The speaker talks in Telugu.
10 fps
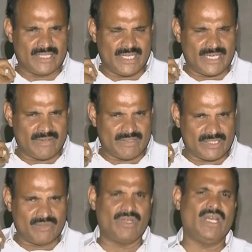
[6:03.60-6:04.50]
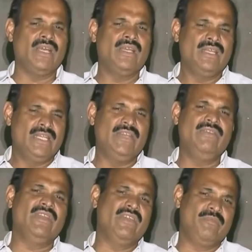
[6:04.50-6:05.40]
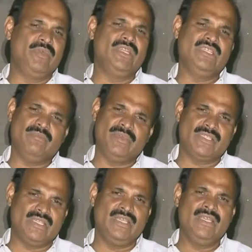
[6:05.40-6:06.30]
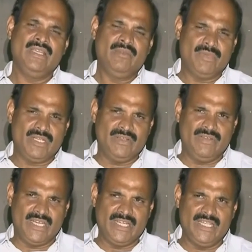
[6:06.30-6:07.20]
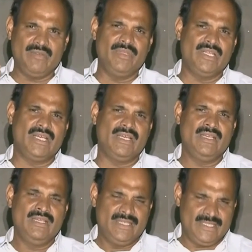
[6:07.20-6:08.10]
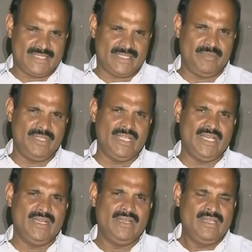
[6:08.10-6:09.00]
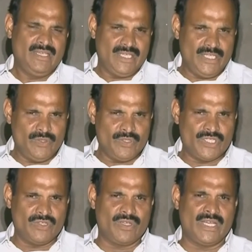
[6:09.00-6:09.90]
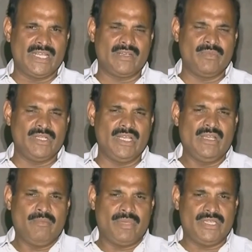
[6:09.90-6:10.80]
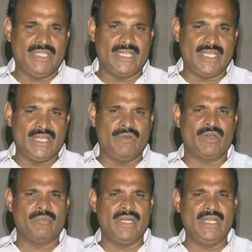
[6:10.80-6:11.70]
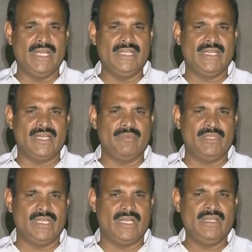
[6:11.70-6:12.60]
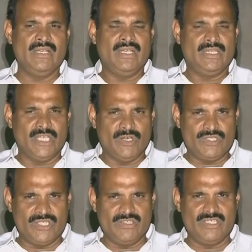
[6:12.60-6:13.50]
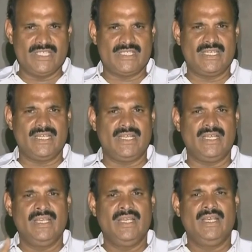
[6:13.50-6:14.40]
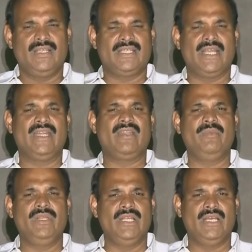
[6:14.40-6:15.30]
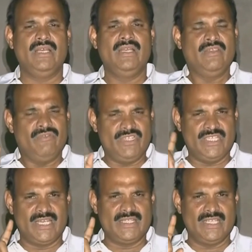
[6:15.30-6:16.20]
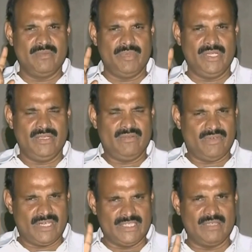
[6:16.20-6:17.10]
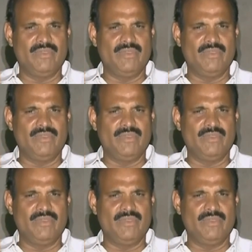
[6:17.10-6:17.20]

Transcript: అధికార గణం అంతా కూడా నిర్వీర్యం అయిపోయిందని చెప్పేసి మరి వీటన్నిటి మీద ఇసుక మీద నీరు చెట్టు కార్యక్రమం మీద ప్రత్యేకంగా ఒక మహిళాధికారి మీద దౌర్జన్యం చేసిన సంఘటన మీద విచారణ జరిపి వాళ్ళందరి